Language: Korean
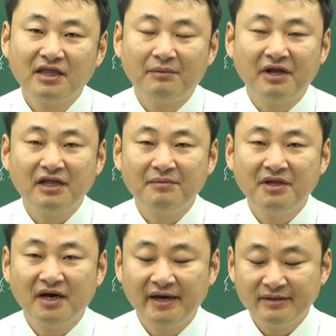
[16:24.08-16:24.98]
4분의 3
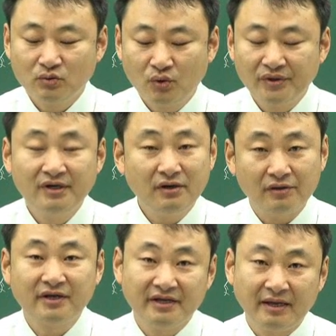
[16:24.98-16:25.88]
이상의 동의를
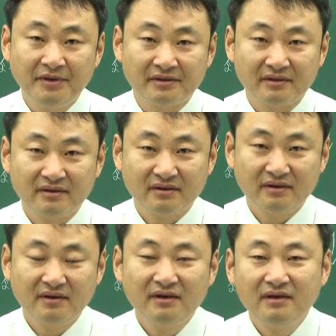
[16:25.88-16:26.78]
얻게 되면
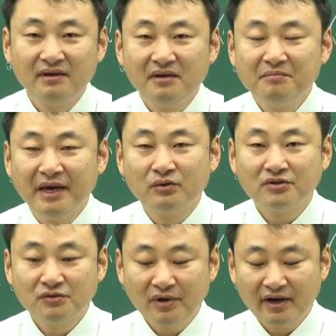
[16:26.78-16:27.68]

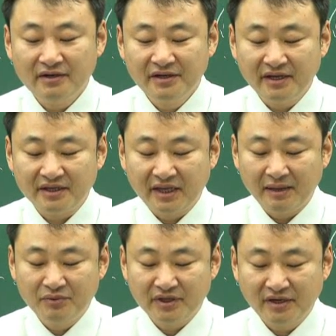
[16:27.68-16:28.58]
매도청과 관련된
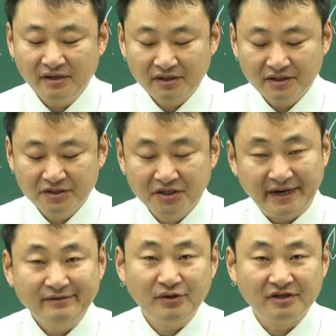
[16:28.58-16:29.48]
대표자를
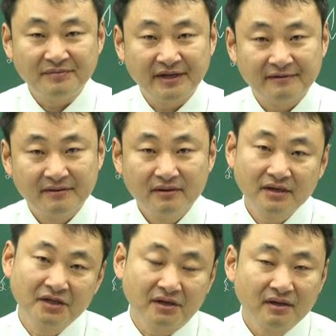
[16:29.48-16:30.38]
선정할 수 있습니다.
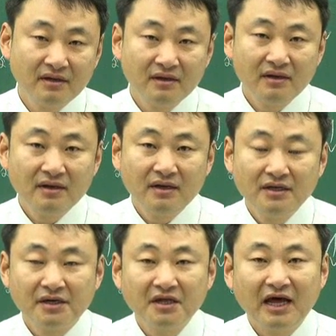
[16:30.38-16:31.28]
그래서
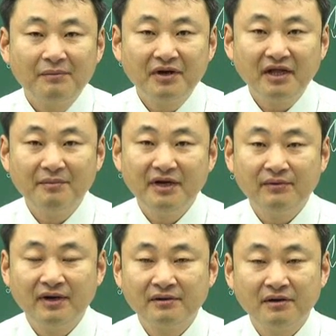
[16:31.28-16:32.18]
여기 4분의
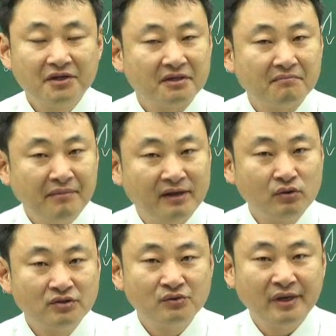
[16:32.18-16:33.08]
3이라고 하는 것은
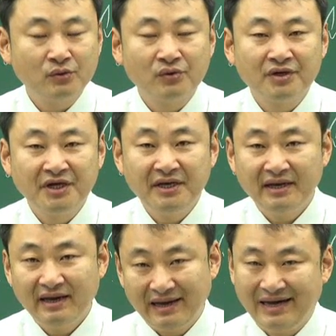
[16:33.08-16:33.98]
매도 청구의 요건이
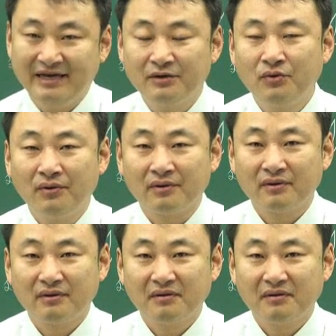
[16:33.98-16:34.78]
아니고